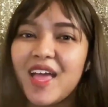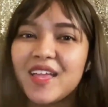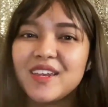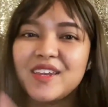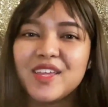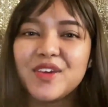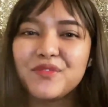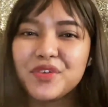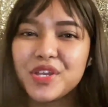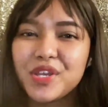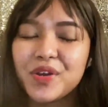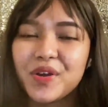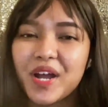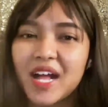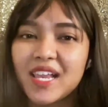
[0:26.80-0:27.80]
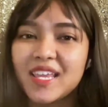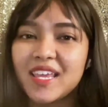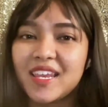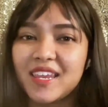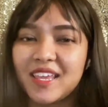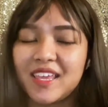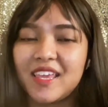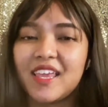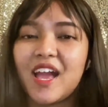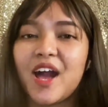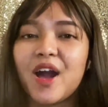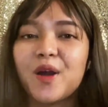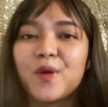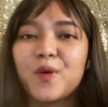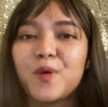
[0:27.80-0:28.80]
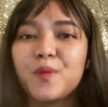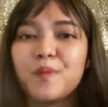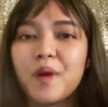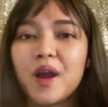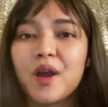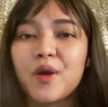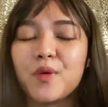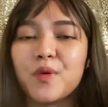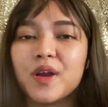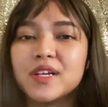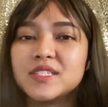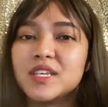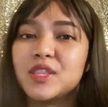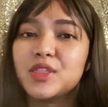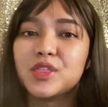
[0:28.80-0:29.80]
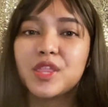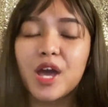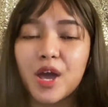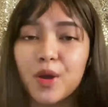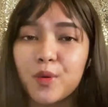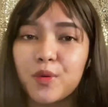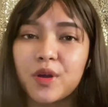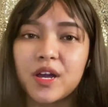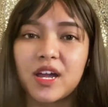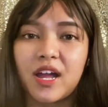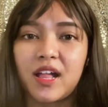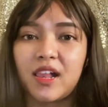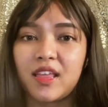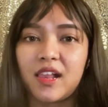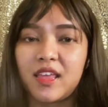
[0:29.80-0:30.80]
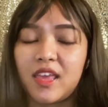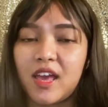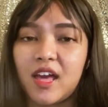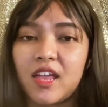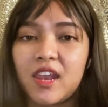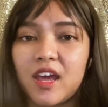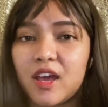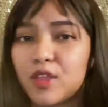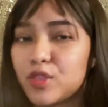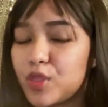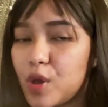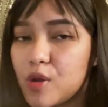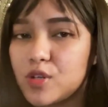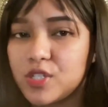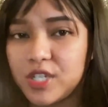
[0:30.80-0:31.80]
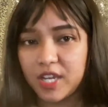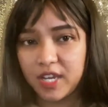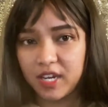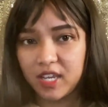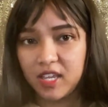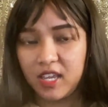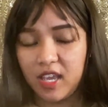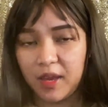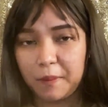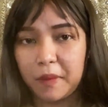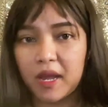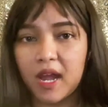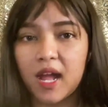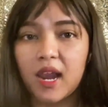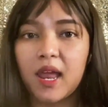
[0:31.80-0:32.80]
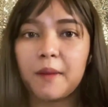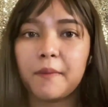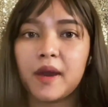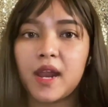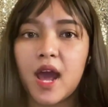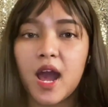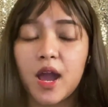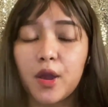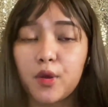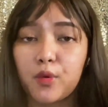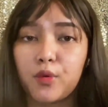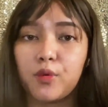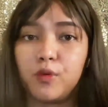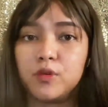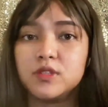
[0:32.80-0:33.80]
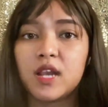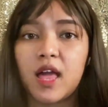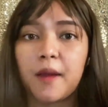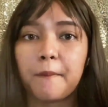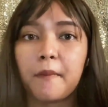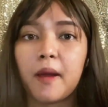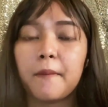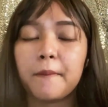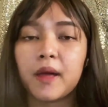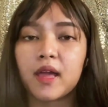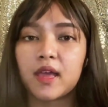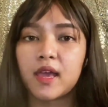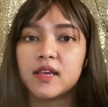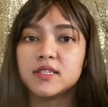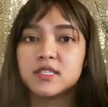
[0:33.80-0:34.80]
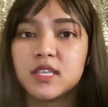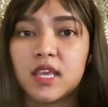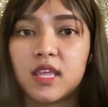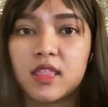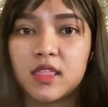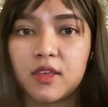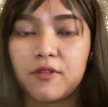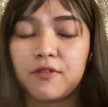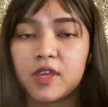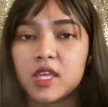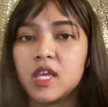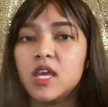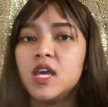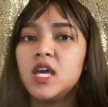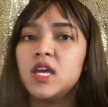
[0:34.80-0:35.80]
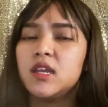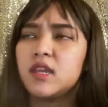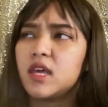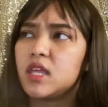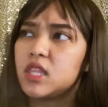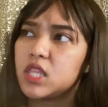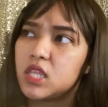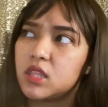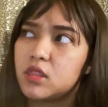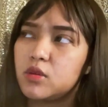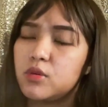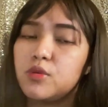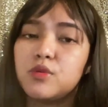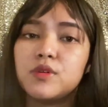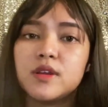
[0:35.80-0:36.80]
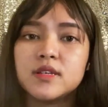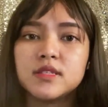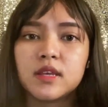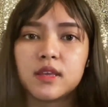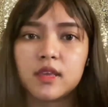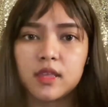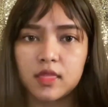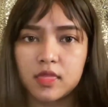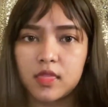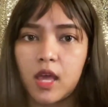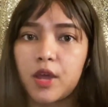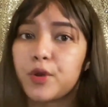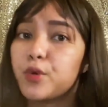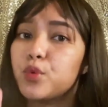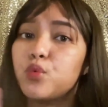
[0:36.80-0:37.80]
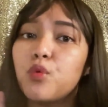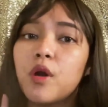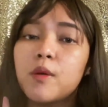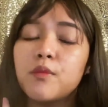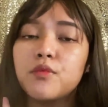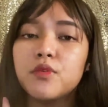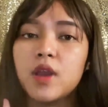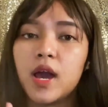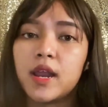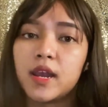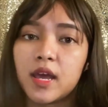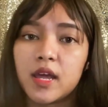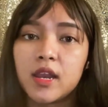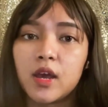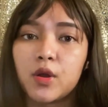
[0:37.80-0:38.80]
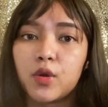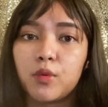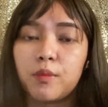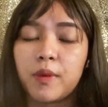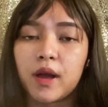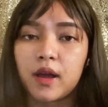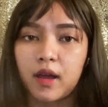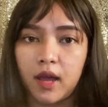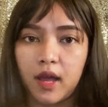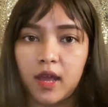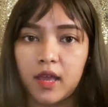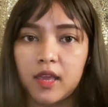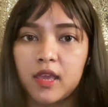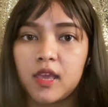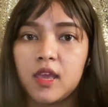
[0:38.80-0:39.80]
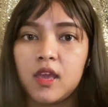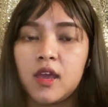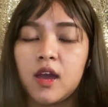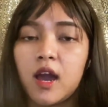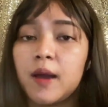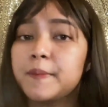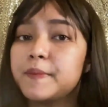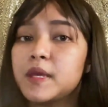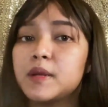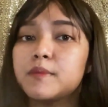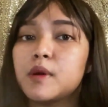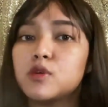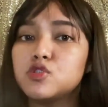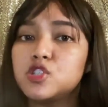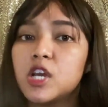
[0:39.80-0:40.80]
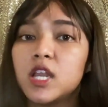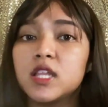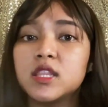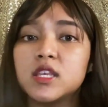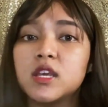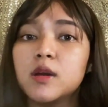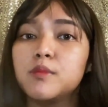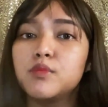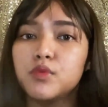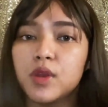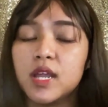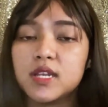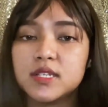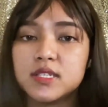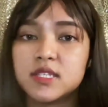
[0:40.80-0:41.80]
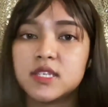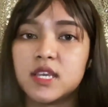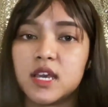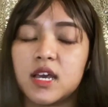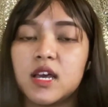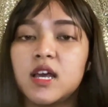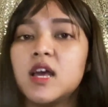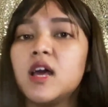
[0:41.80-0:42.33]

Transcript: Di video kali ini aku mau kasih tahu ke kalian atau sharing ya pengalaman aku selama pakai Scientific nah itu itu udah sekitar dua bulanan aku pakai hampir mau jalan tiga bulan sih ya